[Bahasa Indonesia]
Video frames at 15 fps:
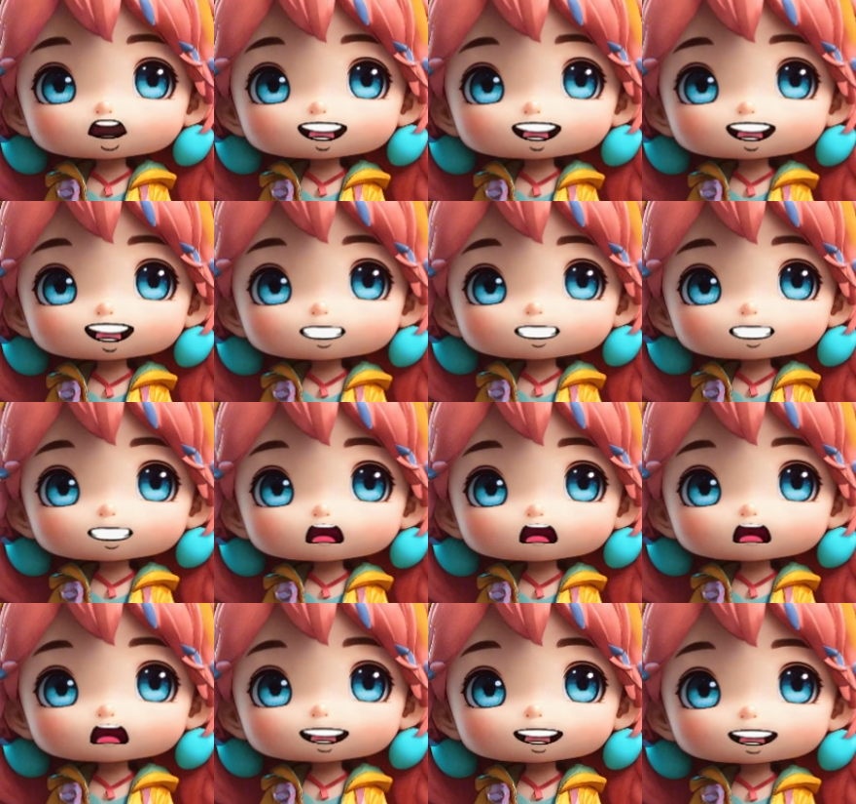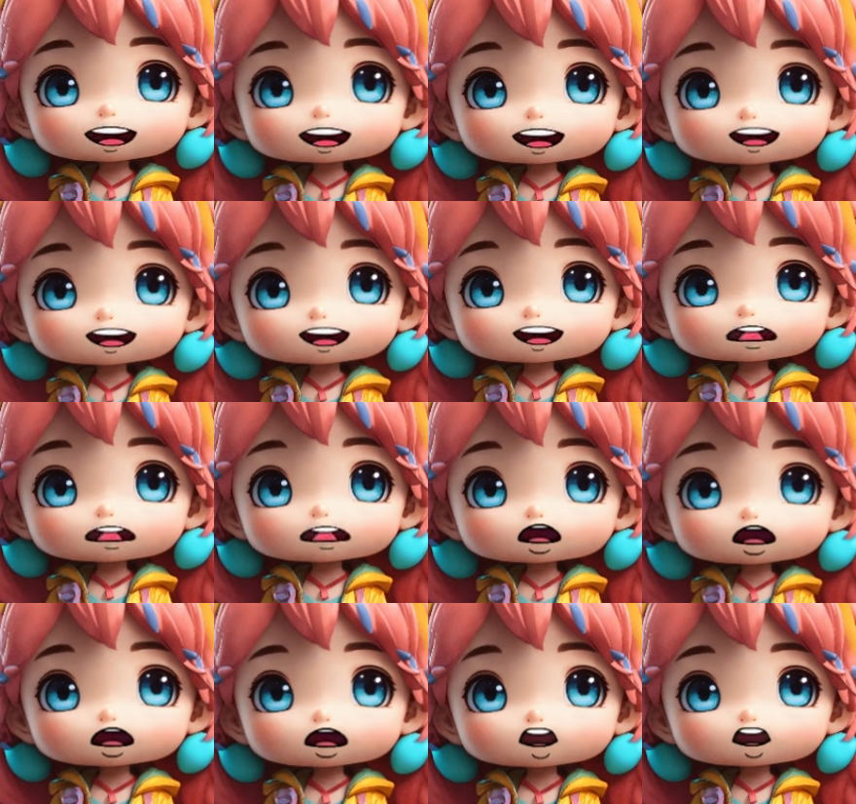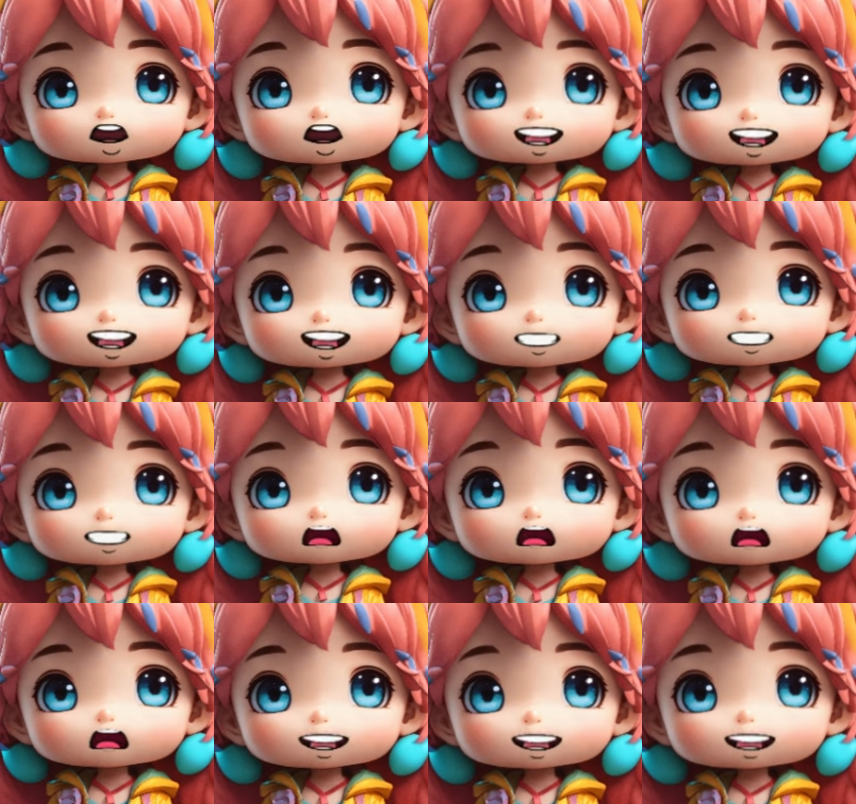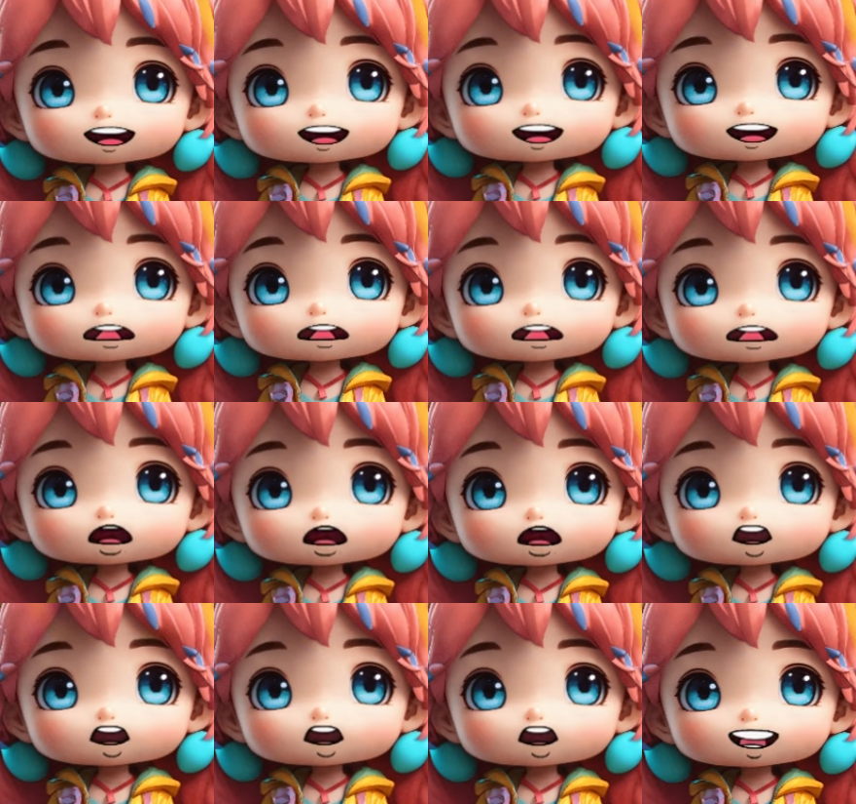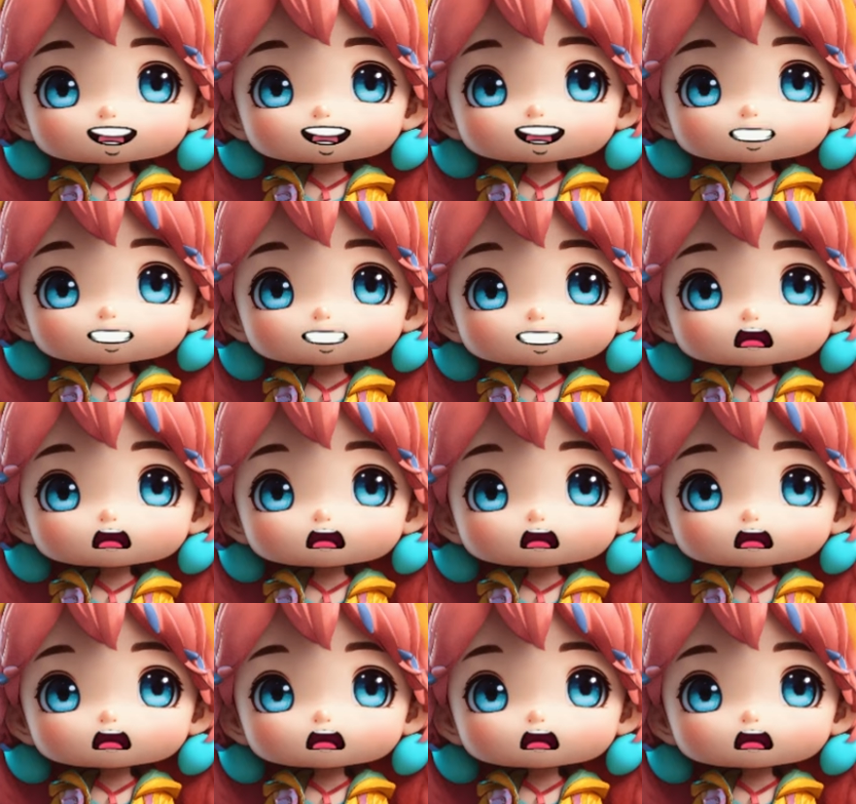Clara. Kina sudah selesai memakai skincare dan naik ke tempat tidur.